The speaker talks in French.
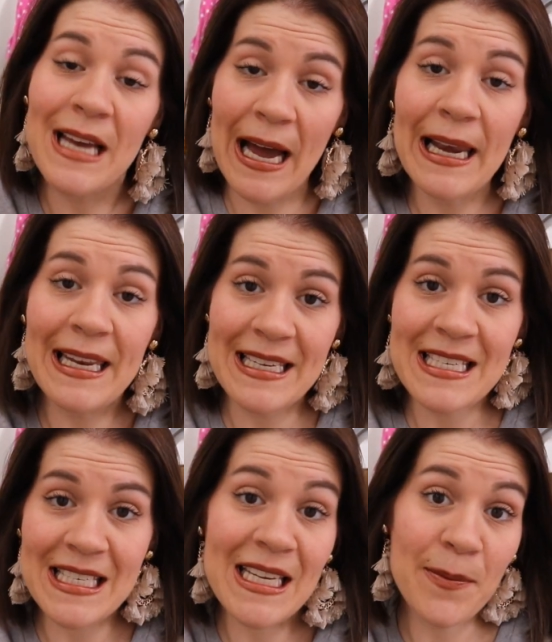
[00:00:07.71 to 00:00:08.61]
allée
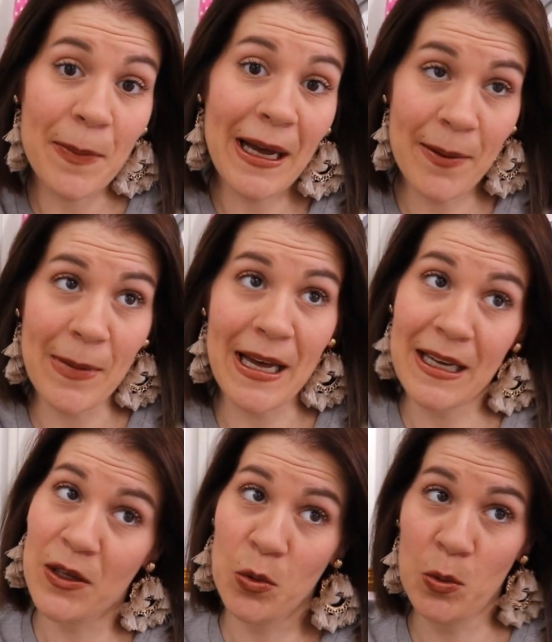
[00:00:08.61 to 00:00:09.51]
chez
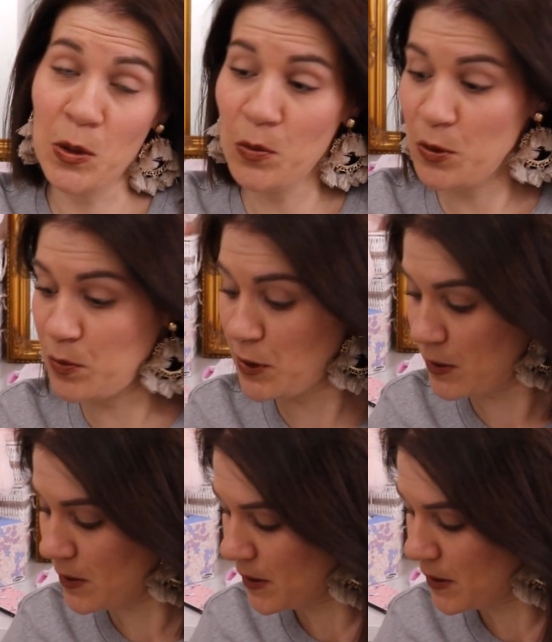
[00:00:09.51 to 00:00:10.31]
Primark. Oui, oui, oui.